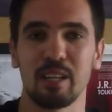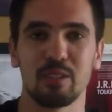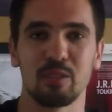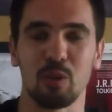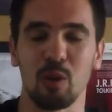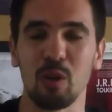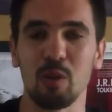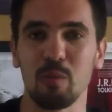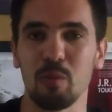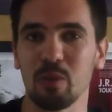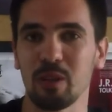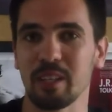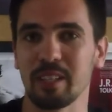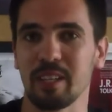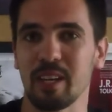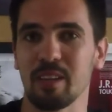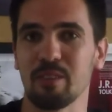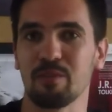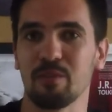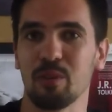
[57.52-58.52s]
tolle
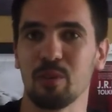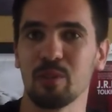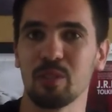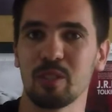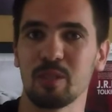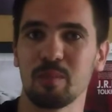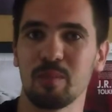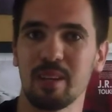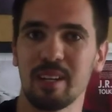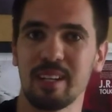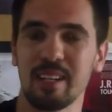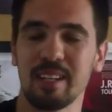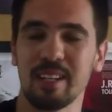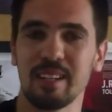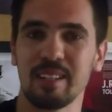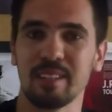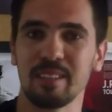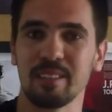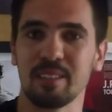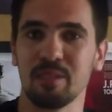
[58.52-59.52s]
Möglichkeit für uns
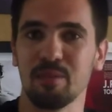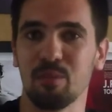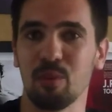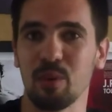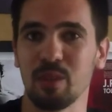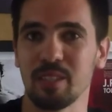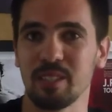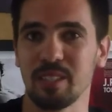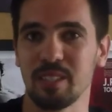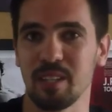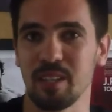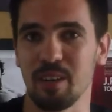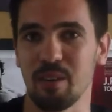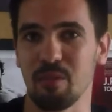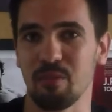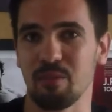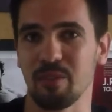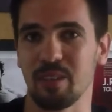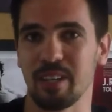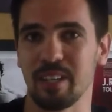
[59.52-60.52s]
mal die Voice hier
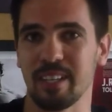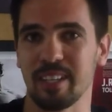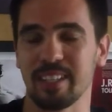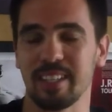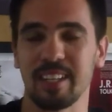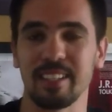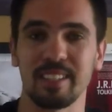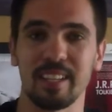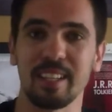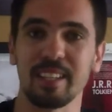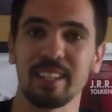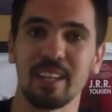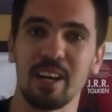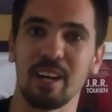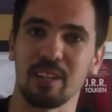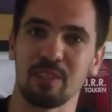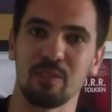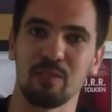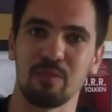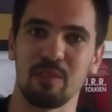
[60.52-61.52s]
auf eine ganz andere
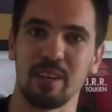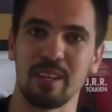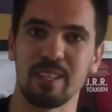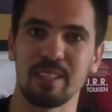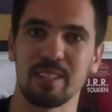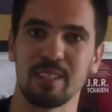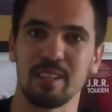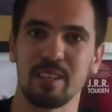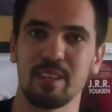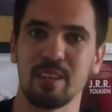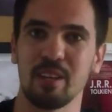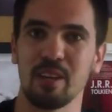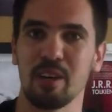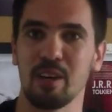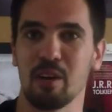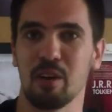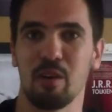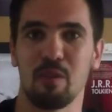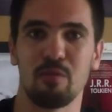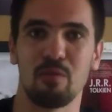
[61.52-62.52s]
Art und Weise
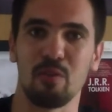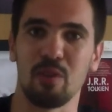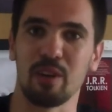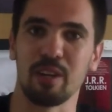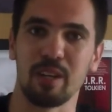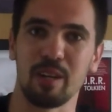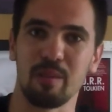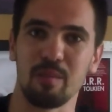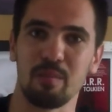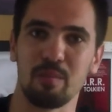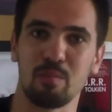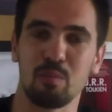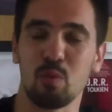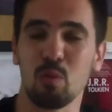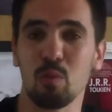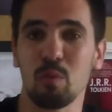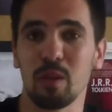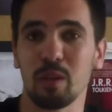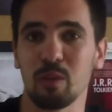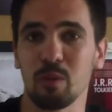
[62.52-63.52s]
vor einem
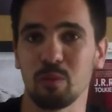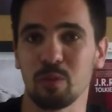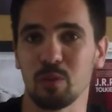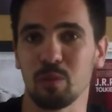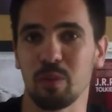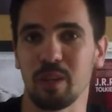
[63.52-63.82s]
Publikum zu